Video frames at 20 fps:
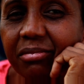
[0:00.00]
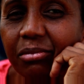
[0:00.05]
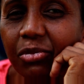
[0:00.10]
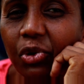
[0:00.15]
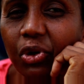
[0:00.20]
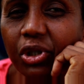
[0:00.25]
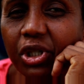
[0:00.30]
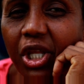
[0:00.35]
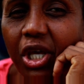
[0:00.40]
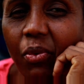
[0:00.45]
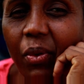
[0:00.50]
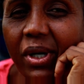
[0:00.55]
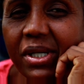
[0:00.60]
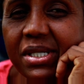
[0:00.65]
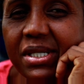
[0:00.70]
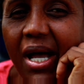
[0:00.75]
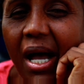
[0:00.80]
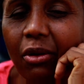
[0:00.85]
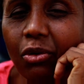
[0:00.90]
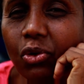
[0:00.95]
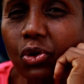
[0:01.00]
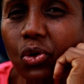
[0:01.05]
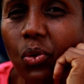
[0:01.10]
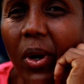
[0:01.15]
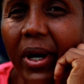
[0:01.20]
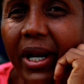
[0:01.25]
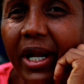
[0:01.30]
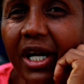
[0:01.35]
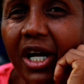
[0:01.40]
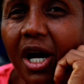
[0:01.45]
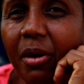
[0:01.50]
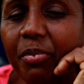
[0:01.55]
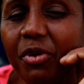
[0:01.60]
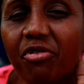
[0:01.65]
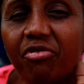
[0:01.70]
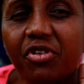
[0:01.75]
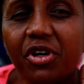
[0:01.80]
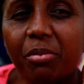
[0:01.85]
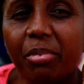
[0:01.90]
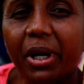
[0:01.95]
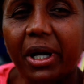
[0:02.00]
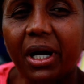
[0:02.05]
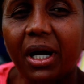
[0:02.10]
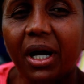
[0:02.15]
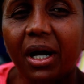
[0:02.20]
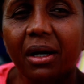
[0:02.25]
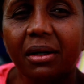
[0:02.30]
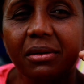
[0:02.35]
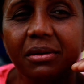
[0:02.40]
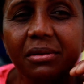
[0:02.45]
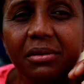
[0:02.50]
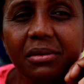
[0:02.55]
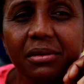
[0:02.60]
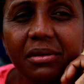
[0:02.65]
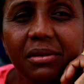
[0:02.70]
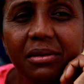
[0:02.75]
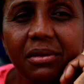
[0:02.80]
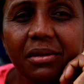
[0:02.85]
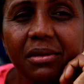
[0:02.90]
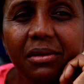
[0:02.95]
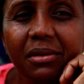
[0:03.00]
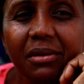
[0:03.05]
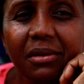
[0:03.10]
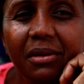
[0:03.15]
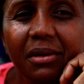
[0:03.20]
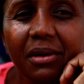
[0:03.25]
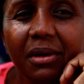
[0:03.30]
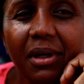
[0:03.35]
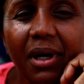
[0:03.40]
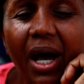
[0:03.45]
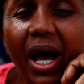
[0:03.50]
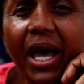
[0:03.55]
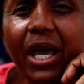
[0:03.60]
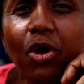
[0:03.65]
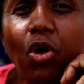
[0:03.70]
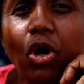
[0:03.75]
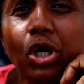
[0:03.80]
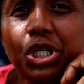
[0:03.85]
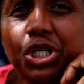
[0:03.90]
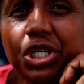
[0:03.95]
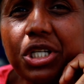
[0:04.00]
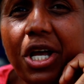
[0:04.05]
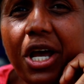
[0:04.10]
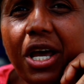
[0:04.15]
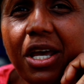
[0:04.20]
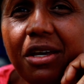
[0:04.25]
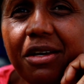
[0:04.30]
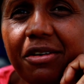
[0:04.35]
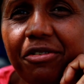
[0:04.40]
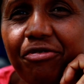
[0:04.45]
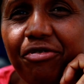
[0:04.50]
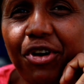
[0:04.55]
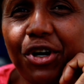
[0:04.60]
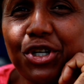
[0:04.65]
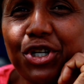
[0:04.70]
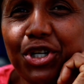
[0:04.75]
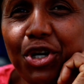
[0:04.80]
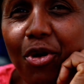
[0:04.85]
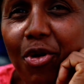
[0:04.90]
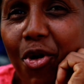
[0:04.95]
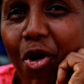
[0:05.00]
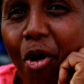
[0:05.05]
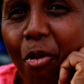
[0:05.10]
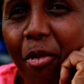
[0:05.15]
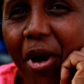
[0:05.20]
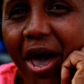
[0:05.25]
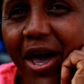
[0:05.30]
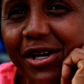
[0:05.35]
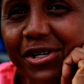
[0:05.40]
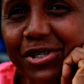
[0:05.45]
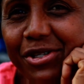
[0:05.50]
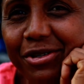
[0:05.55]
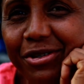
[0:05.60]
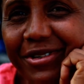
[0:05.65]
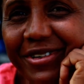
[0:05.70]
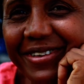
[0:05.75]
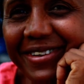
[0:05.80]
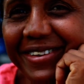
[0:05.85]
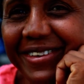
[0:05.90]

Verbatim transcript: botei umas águas, uns guaracamp e vim para cá. Aí gostei, fechei o comércio